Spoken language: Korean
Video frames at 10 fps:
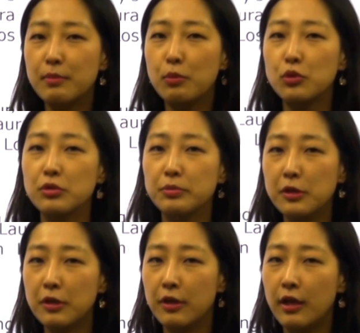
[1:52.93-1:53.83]
한
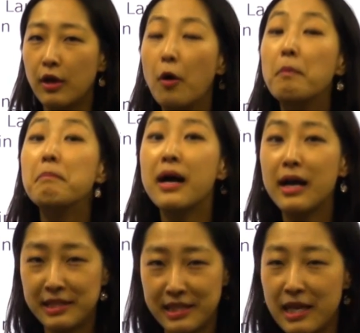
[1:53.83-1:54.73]
모습을
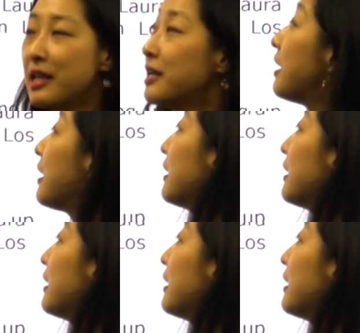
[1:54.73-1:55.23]
엄마가 이제 했다는 얘기가